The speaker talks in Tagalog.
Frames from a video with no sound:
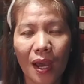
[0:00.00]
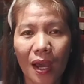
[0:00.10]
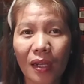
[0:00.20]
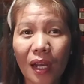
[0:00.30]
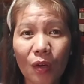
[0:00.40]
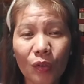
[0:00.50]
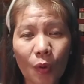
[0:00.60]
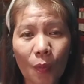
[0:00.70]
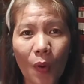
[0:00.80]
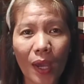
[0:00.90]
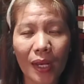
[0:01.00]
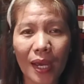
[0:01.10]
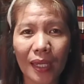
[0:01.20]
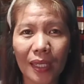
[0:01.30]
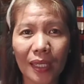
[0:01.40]
Ang galon ko po ay
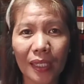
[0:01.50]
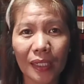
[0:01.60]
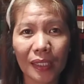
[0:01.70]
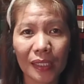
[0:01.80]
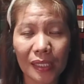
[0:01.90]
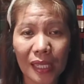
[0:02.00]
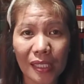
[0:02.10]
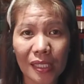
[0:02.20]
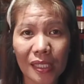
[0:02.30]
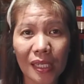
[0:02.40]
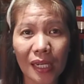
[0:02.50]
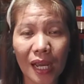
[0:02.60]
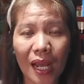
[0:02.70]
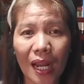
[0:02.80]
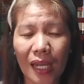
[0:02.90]
laging
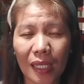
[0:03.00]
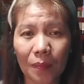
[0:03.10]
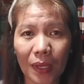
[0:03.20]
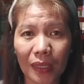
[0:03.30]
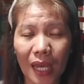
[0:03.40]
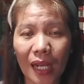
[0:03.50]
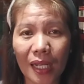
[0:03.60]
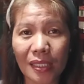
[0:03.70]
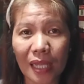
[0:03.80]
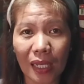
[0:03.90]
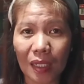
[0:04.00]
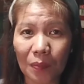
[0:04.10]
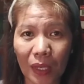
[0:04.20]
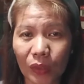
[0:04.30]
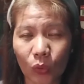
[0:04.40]
nasisira, laging may tagas, laging
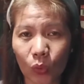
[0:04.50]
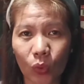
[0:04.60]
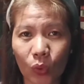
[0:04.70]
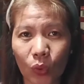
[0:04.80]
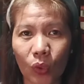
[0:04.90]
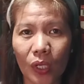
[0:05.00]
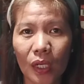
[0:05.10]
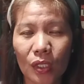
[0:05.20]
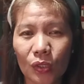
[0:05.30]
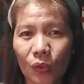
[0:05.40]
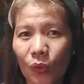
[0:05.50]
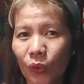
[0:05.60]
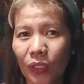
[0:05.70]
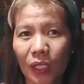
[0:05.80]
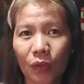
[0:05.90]
may tulo.
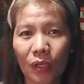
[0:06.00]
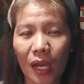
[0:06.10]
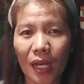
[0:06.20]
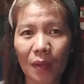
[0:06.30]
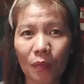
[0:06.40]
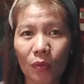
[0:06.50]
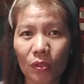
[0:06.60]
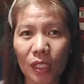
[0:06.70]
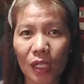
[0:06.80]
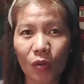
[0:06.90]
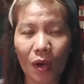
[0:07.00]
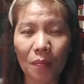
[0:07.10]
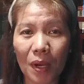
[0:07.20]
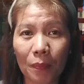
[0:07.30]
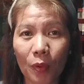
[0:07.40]
So, di ko na alam kung sino
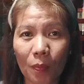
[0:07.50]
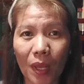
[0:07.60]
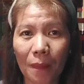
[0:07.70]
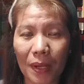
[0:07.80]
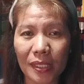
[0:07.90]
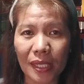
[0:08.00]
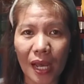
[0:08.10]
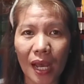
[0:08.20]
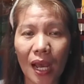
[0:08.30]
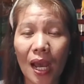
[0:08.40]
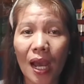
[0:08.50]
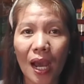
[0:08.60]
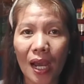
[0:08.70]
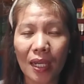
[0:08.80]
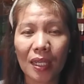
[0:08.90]
ang may problema sa
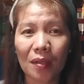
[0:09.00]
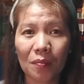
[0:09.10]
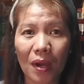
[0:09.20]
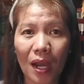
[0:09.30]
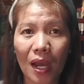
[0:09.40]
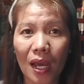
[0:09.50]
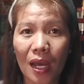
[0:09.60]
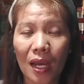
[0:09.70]
aking mga